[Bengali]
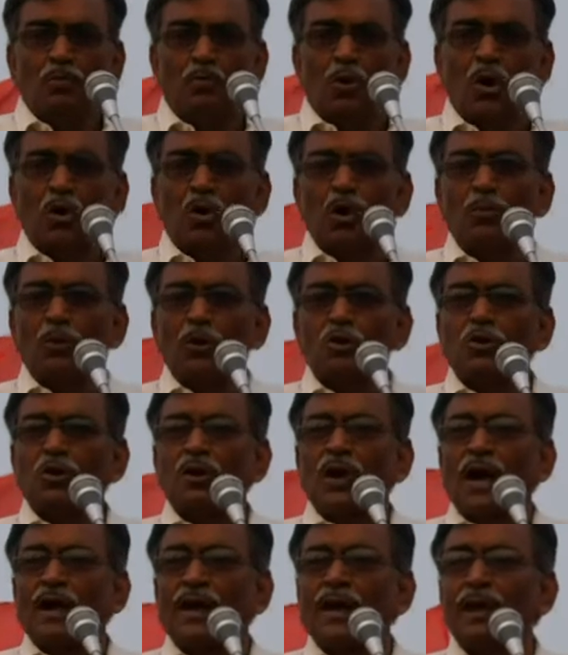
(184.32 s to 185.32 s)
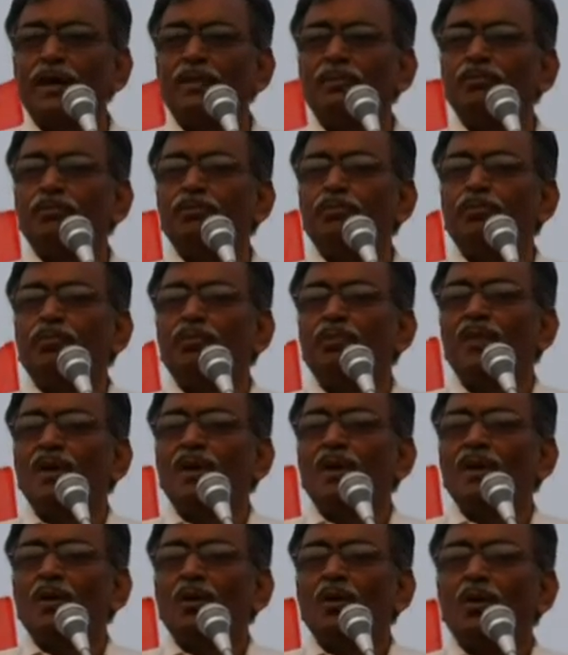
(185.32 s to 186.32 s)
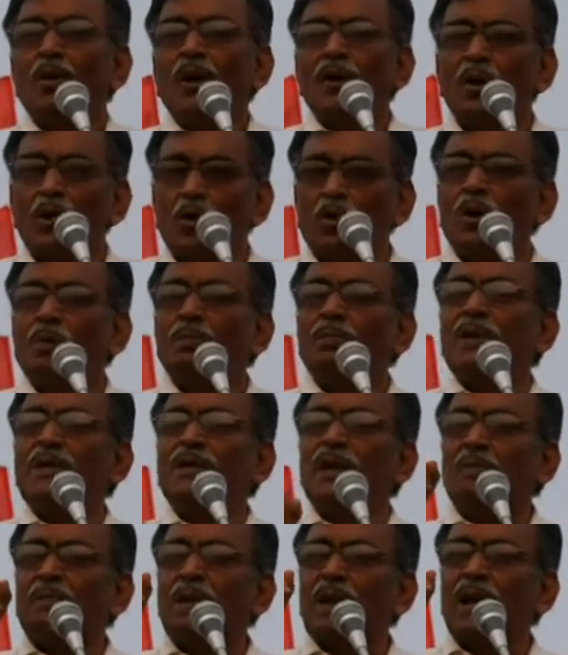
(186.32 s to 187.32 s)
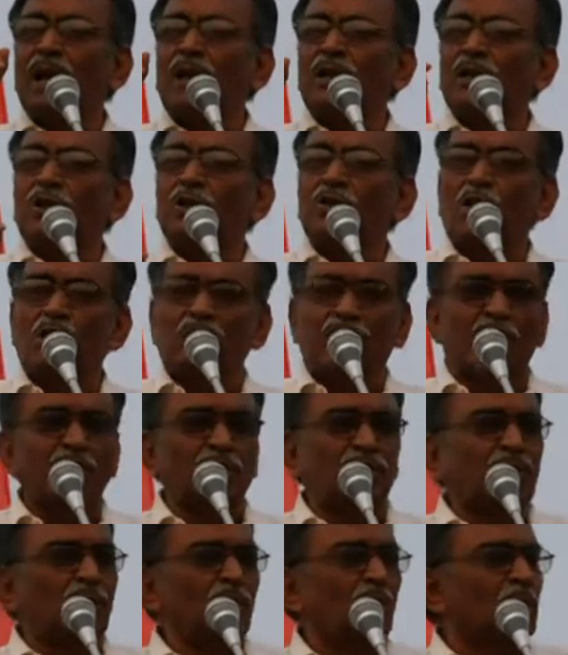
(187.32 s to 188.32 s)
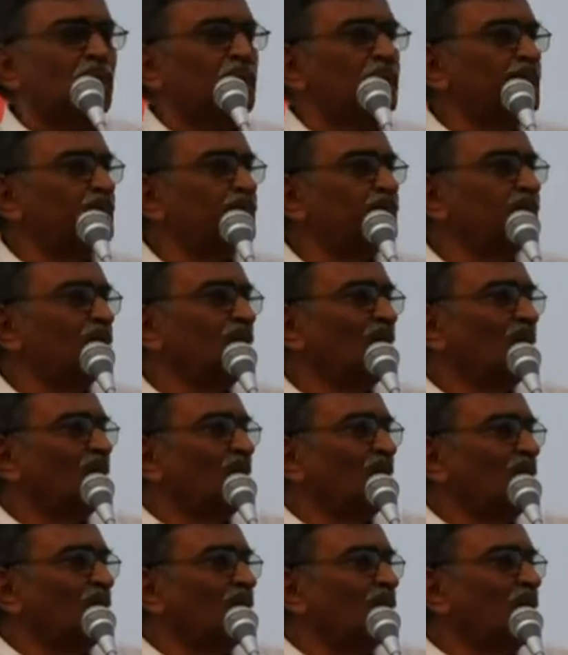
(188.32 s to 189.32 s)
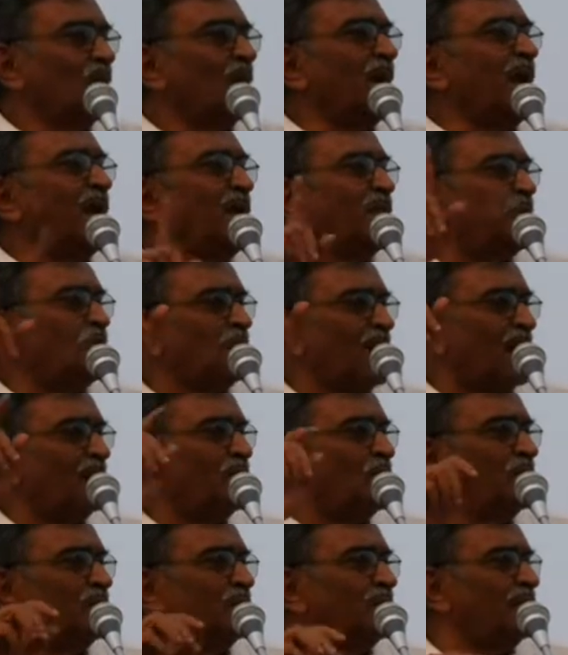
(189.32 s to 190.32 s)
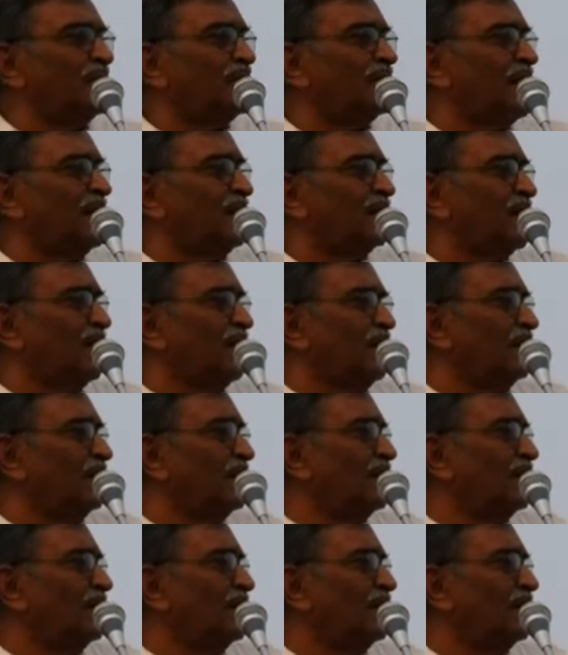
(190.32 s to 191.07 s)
পনেরো বছর আগে ওই রকম বিজেপির একটা সরকার ছিল তবে এই প্রধানমন্ত্রীর চাইতে